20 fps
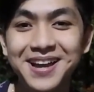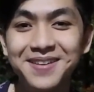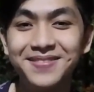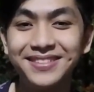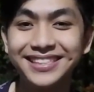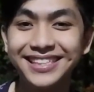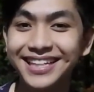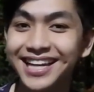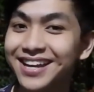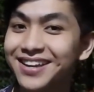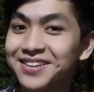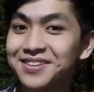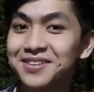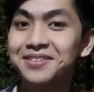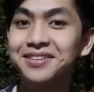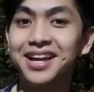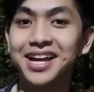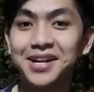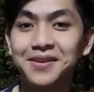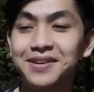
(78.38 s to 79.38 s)
basta ganun
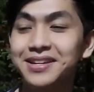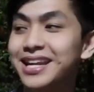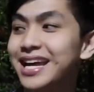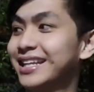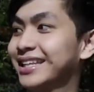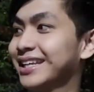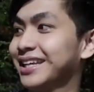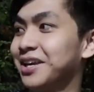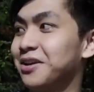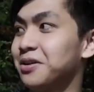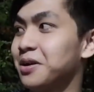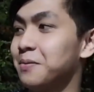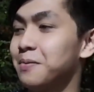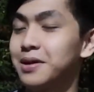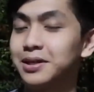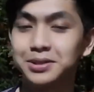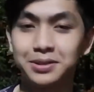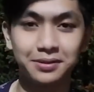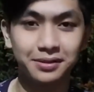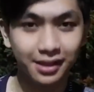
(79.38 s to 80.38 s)
yung gagawin natin ngayong
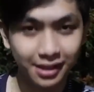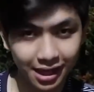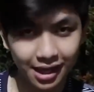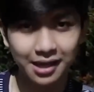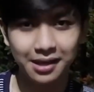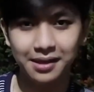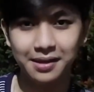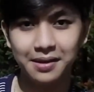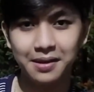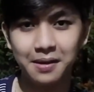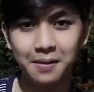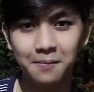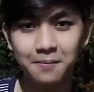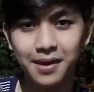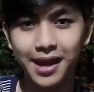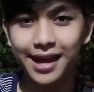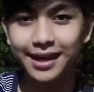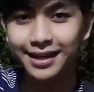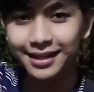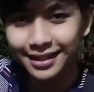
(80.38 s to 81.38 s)
gabi. So, tara.
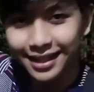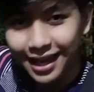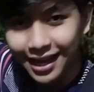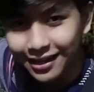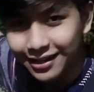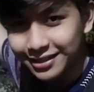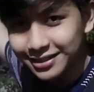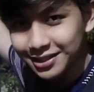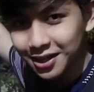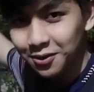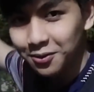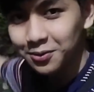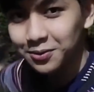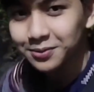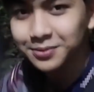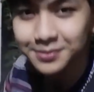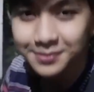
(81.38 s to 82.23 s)
Biyahe na tayo. Let's go!